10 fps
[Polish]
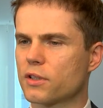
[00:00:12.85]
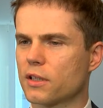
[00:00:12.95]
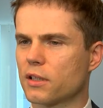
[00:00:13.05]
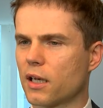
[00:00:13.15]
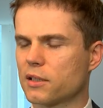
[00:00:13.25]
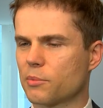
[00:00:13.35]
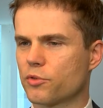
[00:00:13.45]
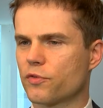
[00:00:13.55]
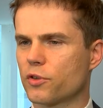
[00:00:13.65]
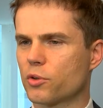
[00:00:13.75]
ostatnie lata
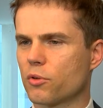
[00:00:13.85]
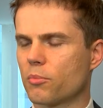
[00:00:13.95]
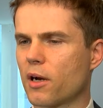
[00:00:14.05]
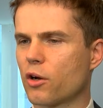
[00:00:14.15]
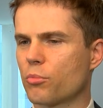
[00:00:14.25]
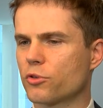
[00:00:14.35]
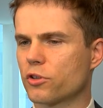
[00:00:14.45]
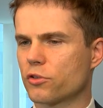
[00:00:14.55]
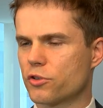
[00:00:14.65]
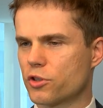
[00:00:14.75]
pozwoliło bankom
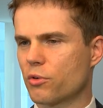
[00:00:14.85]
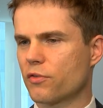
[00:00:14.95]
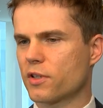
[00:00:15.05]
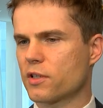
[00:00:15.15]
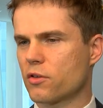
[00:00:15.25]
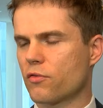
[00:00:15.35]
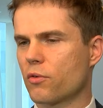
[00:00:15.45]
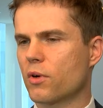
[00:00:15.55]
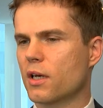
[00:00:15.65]
osiągnąć siłę finansową,